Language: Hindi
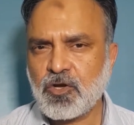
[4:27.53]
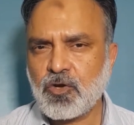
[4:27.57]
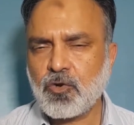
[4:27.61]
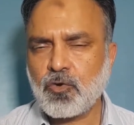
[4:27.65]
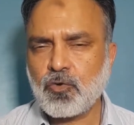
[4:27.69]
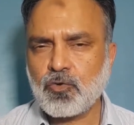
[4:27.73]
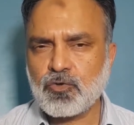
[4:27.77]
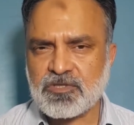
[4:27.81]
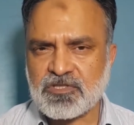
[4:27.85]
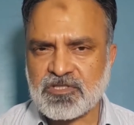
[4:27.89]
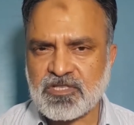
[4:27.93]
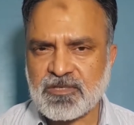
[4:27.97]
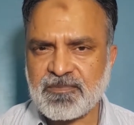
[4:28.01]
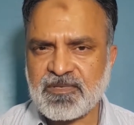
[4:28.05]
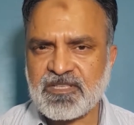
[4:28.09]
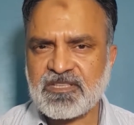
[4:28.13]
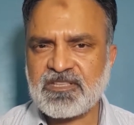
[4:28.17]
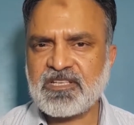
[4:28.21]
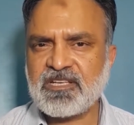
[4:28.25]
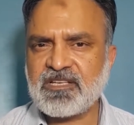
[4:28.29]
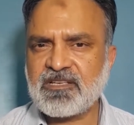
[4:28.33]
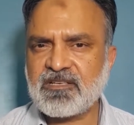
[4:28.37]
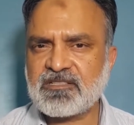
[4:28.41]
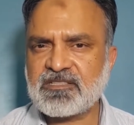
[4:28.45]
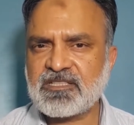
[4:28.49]
उससे भी
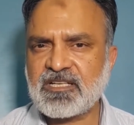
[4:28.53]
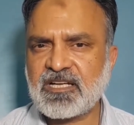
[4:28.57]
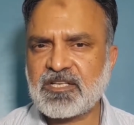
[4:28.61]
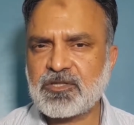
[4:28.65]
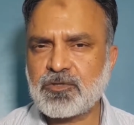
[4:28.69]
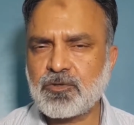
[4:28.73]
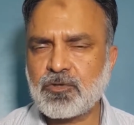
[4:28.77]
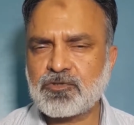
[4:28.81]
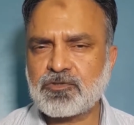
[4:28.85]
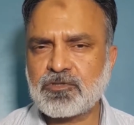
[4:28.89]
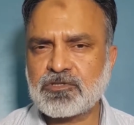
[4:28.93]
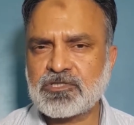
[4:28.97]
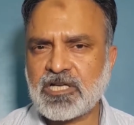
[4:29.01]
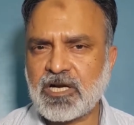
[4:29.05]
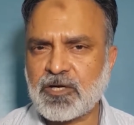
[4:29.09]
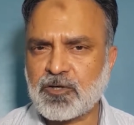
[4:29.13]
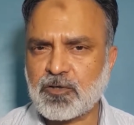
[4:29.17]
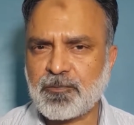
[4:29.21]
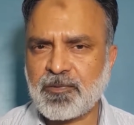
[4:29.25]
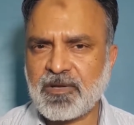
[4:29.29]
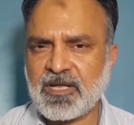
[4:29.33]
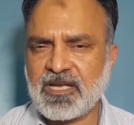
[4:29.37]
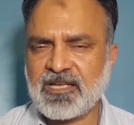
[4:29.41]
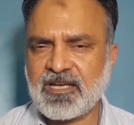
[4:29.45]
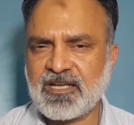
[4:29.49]
तीन हज़ार दो सौ साठ
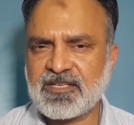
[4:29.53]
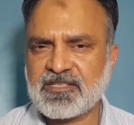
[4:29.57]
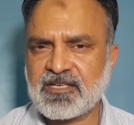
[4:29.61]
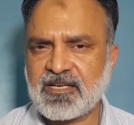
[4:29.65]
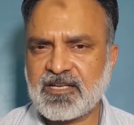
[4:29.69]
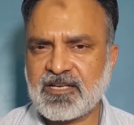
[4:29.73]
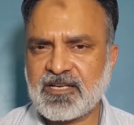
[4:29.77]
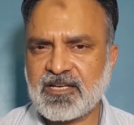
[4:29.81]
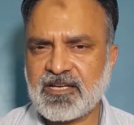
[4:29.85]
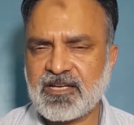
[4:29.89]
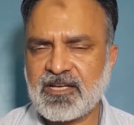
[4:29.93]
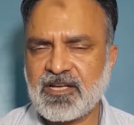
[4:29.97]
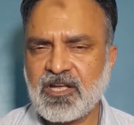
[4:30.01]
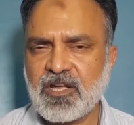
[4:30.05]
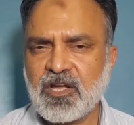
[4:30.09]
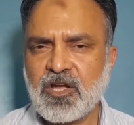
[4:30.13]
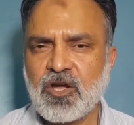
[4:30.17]
रुपया लिया जा रहा है